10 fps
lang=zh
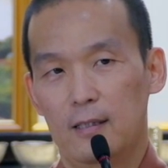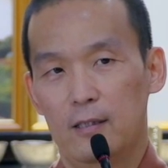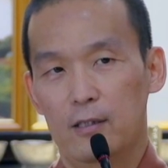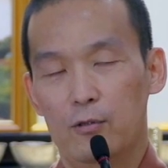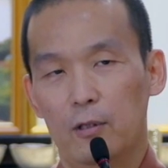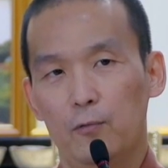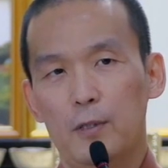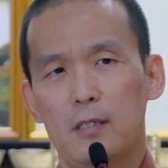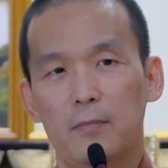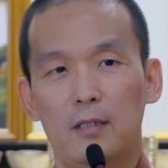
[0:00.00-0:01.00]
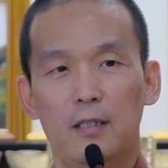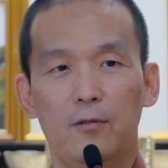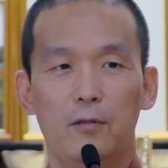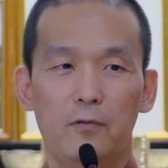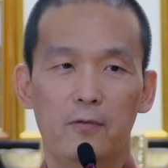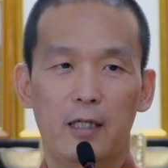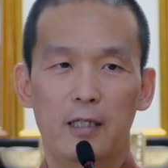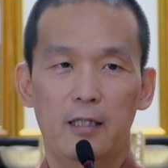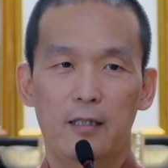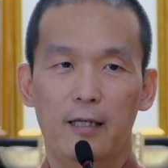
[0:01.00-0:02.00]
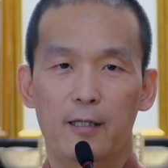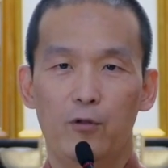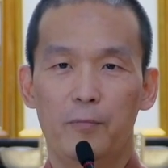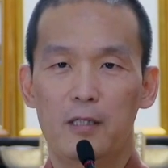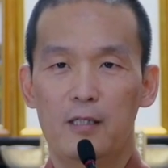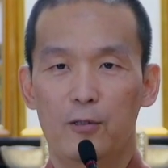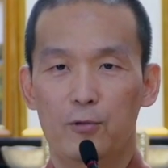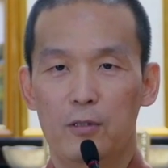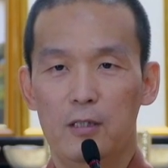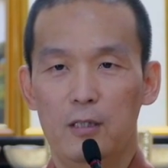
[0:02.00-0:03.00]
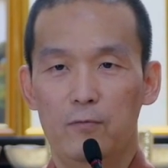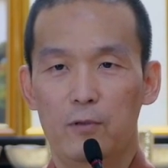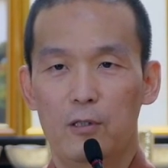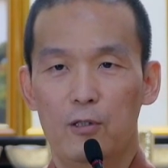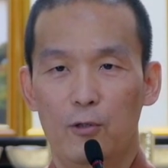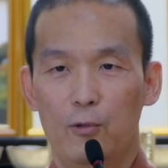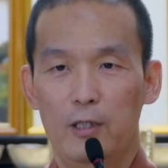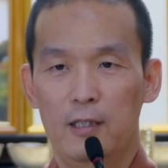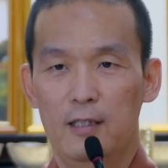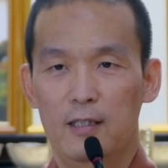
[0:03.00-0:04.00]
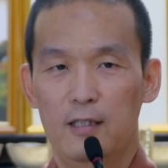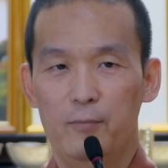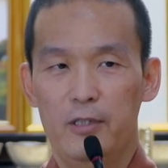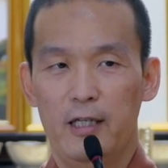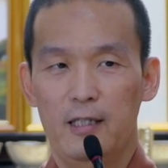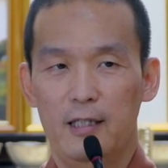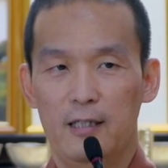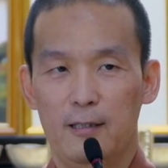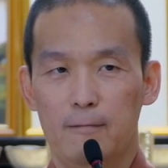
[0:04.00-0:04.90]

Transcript: 我再说，为什么听闻佛法可以带给我们找寻幸福的聪慧呢？你们想想看。